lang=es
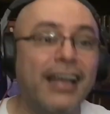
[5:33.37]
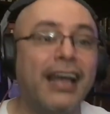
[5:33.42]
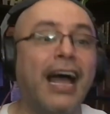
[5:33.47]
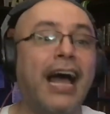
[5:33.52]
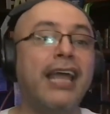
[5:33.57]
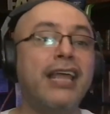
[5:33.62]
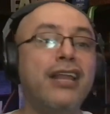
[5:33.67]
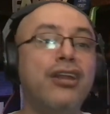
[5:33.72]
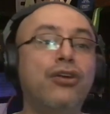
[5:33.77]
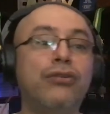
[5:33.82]

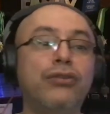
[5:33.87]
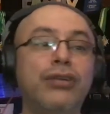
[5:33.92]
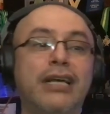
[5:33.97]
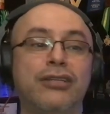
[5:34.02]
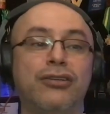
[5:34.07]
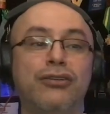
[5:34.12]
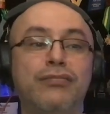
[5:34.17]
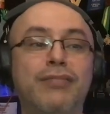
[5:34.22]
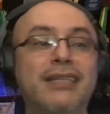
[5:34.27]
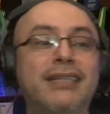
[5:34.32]
Ay, no, ya
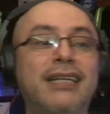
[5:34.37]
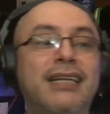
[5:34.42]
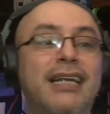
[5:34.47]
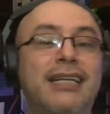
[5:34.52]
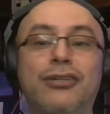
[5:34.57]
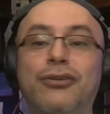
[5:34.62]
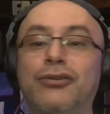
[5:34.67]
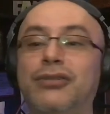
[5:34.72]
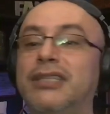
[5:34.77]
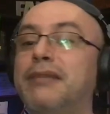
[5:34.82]
son más de
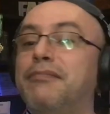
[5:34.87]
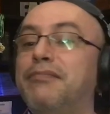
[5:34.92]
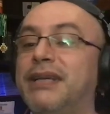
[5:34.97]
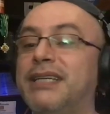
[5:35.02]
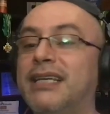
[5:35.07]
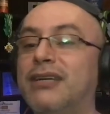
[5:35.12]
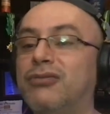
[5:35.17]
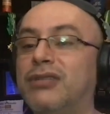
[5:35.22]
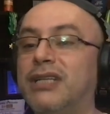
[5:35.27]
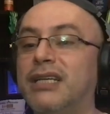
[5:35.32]
las dos y
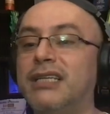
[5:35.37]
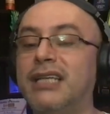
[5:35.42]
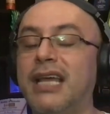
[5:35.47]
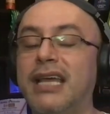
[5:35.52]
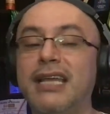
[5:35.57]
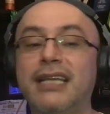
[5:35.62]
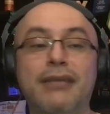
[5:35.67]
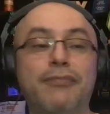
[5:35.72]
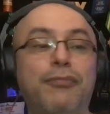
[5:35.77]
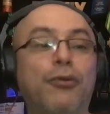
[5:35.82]
empiezan ustedes
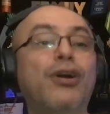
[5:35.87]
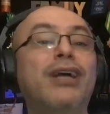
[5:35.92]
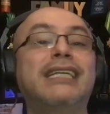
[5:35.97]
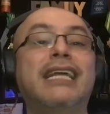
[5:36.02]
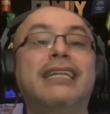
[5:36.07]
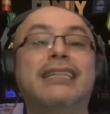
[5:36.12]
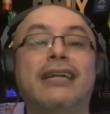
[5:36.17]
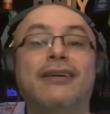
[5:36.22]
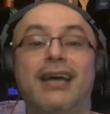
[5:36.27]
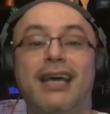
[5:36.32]
a irse.
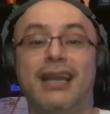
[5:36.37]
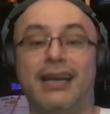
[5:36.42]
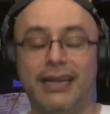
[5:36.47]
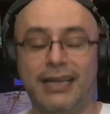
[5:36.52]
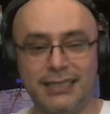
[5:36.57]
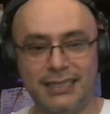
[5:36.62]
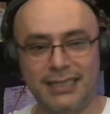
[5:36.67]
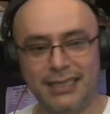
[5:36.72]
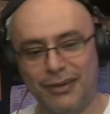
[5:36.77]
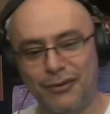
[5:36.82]
Pónganse a trabajar.
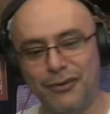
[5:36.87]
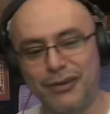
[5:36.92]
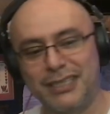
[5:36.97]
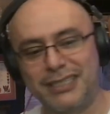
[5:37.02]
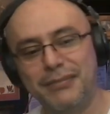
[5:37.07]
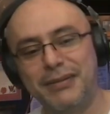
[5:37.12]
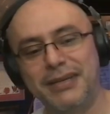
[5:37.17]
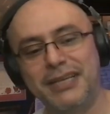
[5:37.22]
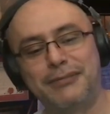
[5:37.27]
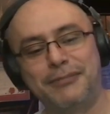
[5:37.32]
Este, con
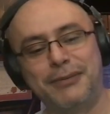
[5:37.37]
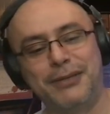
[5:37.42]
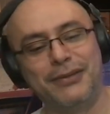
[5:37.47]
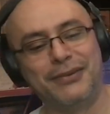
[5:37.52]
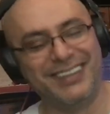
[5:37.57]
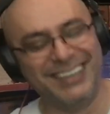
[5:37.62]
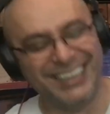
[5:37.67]
este me despido.